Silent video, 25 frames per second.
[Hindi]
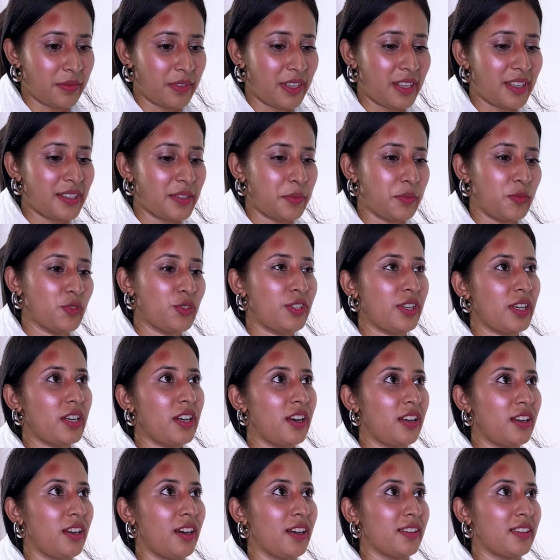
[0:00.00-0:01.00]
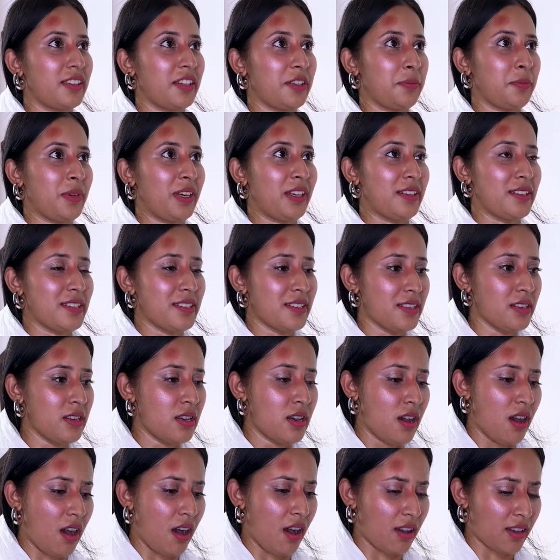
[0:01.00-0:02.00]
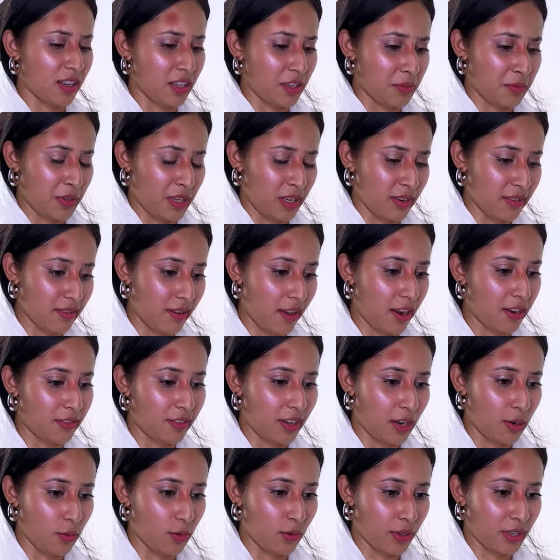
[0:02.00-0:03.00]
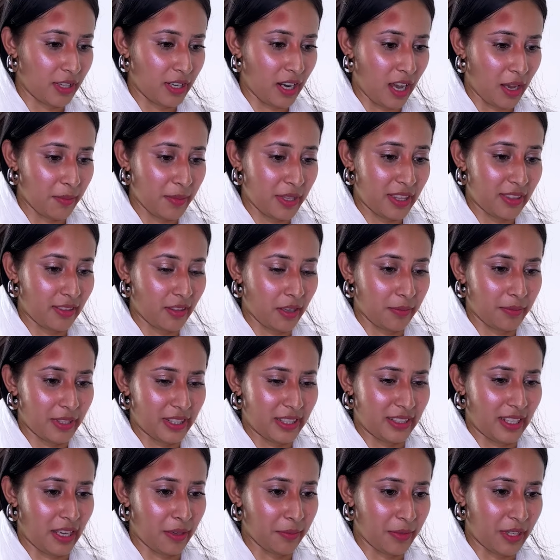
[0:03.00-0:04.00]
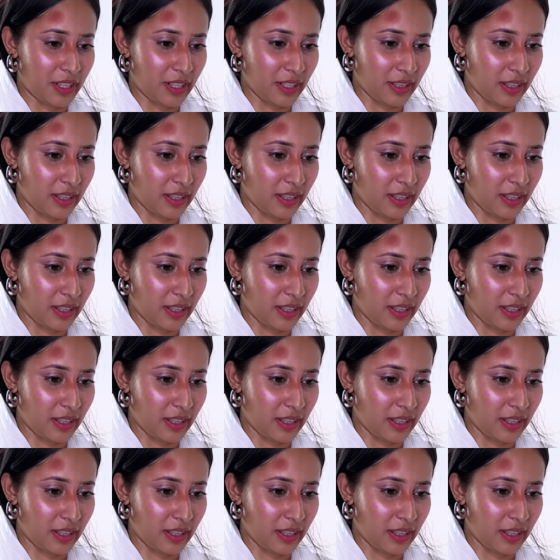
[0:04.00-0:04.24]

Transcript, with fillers: किस मुँह से घर आती मैं आखिर मैंने घर वालों का नाम इतना बदनाम कर